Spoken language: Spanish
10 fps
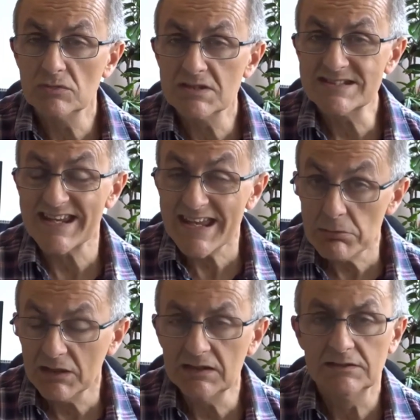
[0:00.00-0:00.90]
se
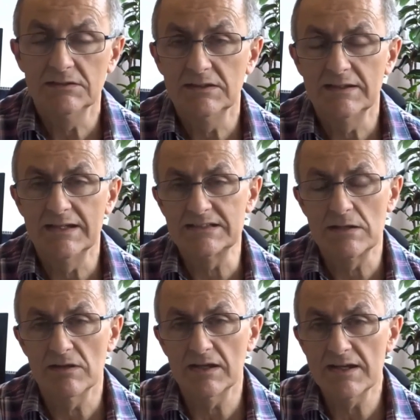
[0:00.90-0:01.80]
iba a
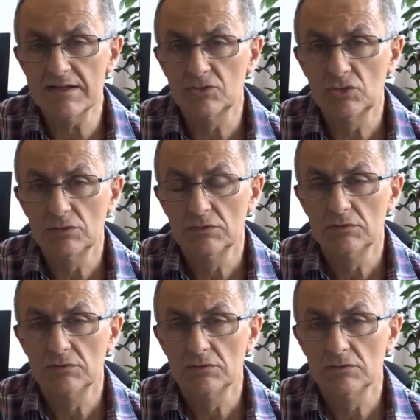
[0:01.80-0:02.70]
trabajar
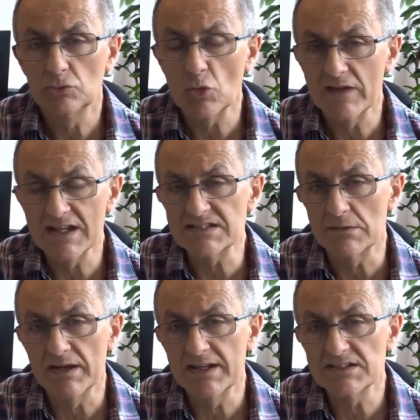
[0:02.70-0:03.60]
todas las
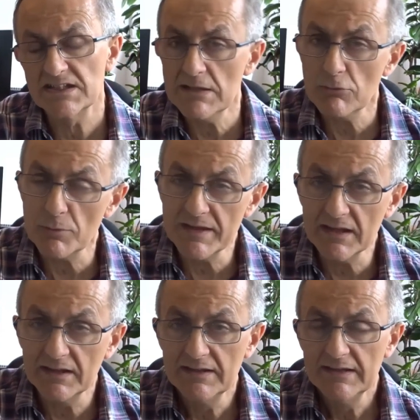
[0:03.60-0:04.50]
semanas y
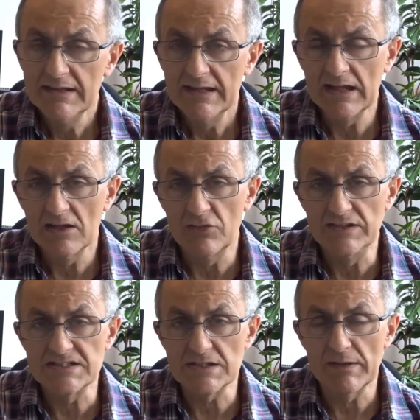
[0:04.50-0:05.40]
volvía en el
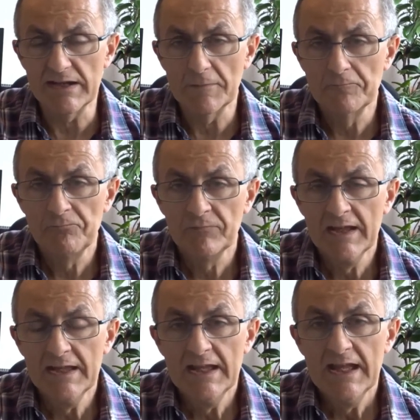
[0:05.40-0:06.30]
fin de semana.
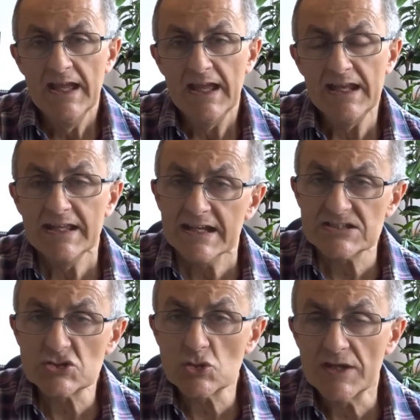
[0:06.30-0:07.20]
El
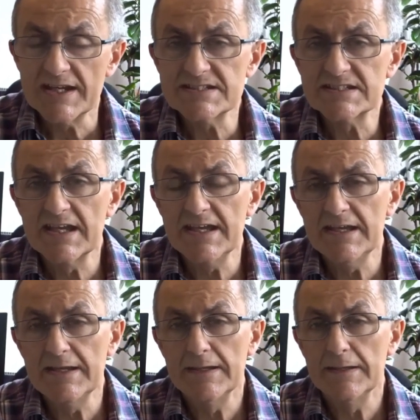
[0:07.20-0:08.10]
caso es
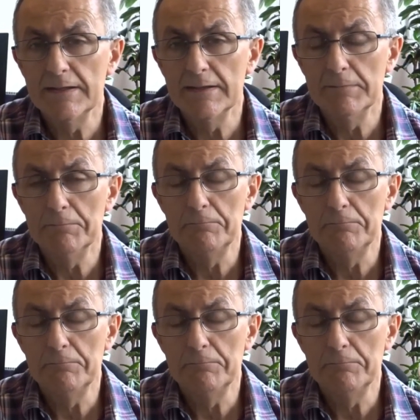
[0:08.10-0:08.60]
que